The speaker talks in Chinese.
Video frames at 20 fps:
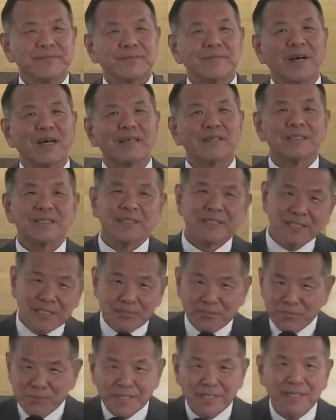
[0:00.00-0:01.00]
啊，先知
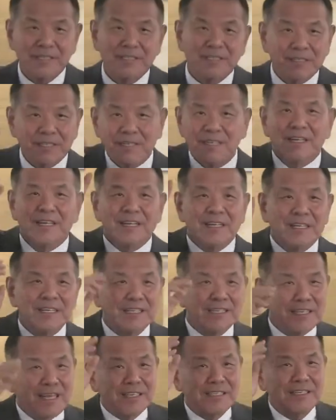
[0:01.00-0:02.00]
不是那些
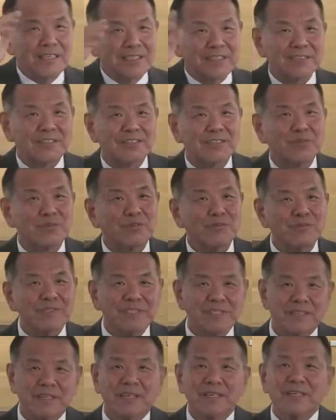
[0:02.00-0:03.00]
理念上知道什么东
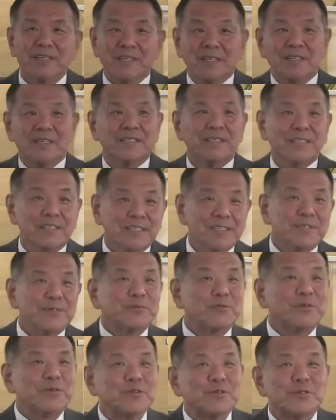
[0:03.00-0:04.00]
西。呃，
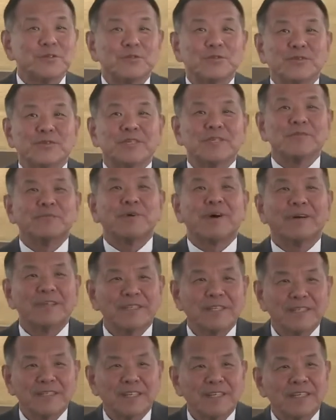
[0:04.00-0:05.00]
我举一个不好
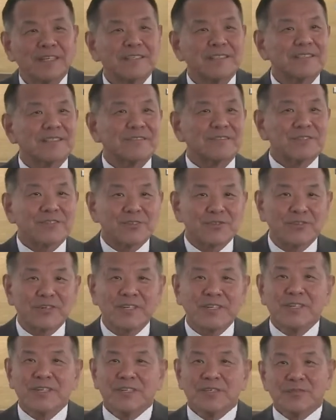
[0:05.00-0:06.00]
听的例子，就是
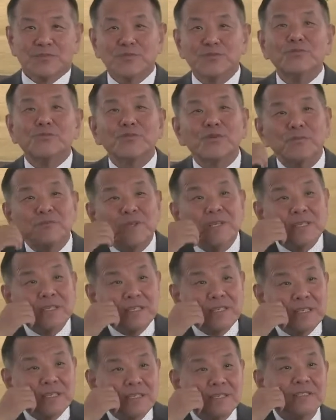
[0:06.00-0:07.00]
说，如果明
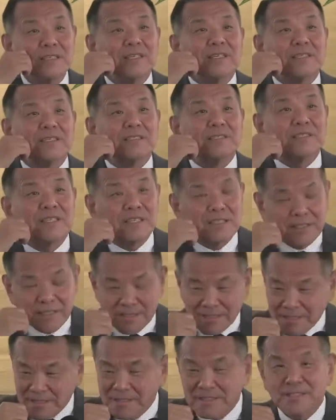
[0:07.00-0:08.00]
天这
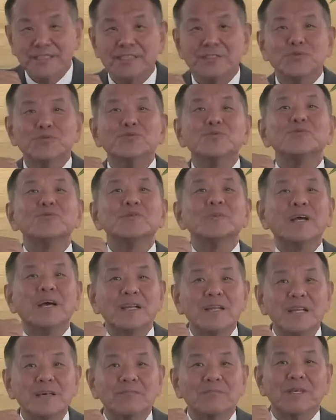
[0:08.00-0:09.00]
个你预
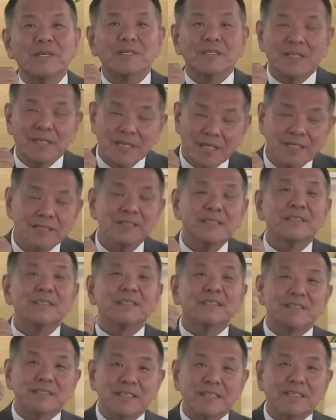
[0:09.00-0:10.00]
言了明天
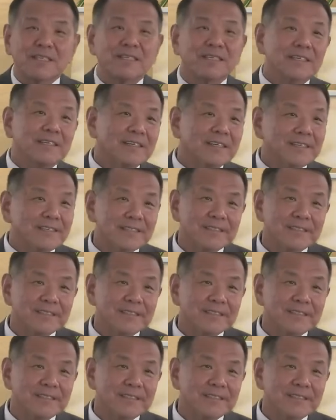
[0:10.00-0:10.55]
这个，